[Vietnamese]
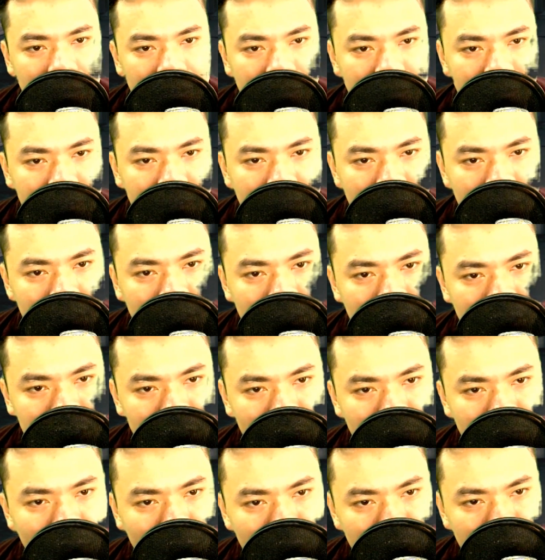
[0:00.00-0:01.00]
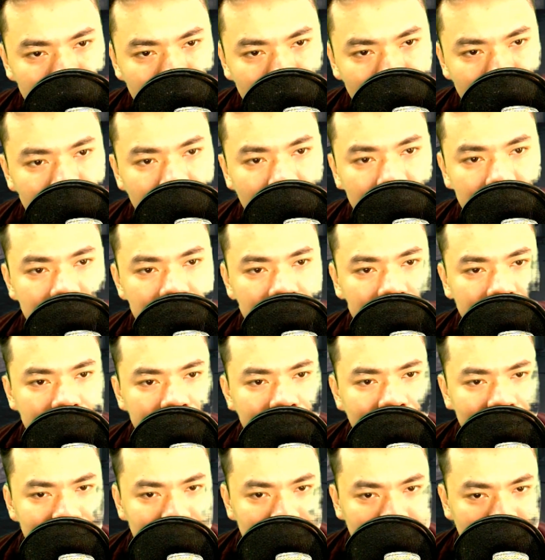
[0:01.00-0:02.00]
trên bàn giữa phòng, chiếu
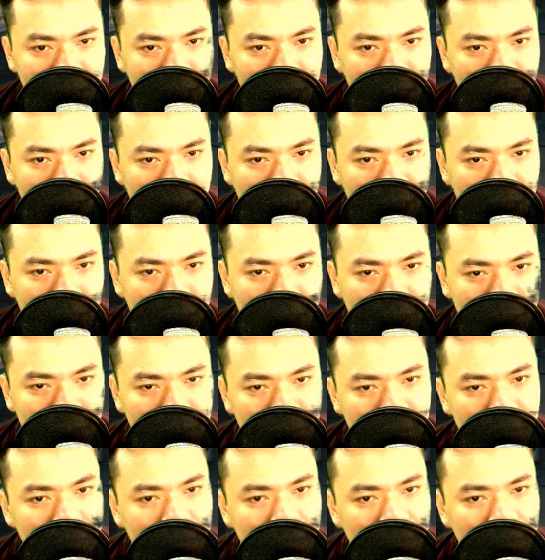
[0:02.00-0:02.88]
sáng cả gian nhà.